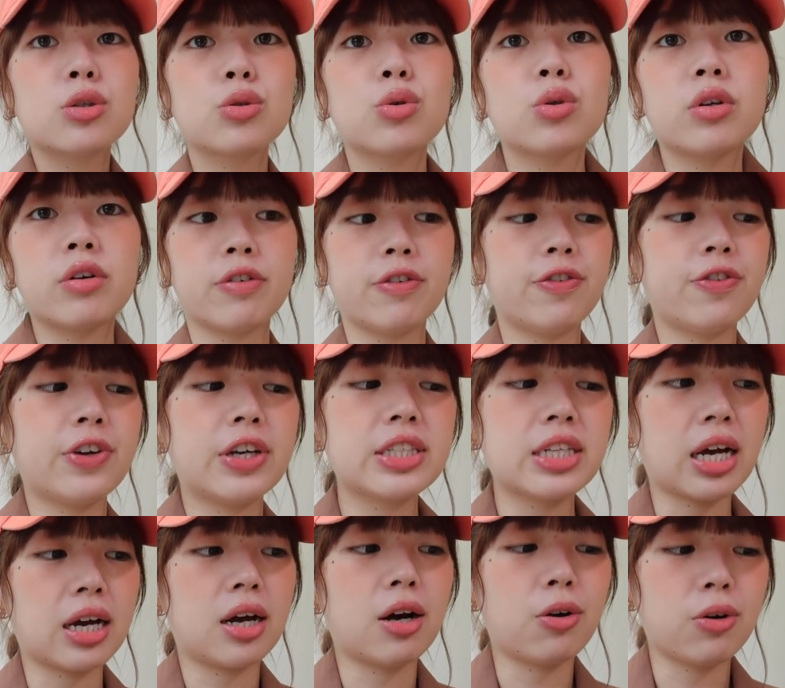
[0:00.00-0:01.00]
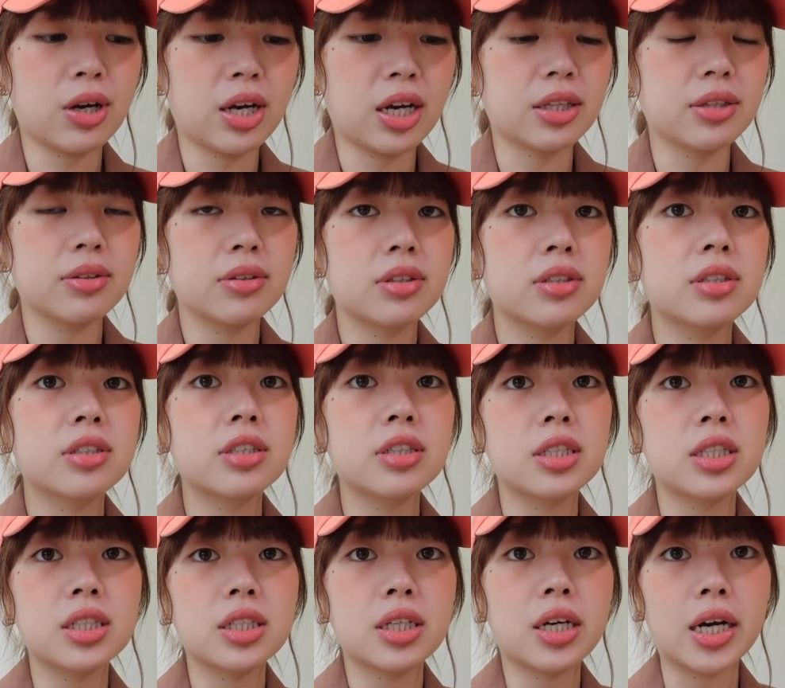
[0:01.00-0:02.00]
做的非常好看，
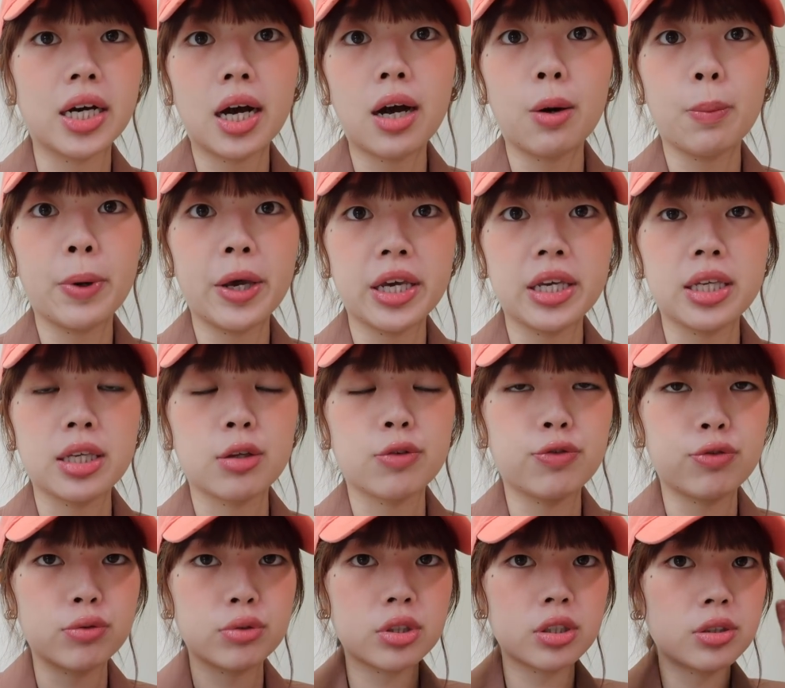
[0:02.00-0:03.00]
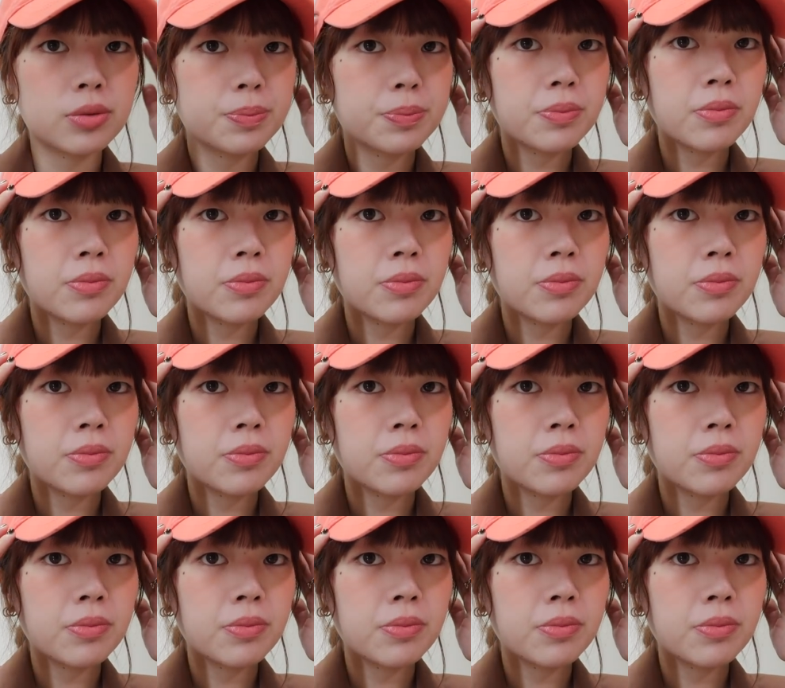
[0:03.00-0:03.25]
是很好配衣服的。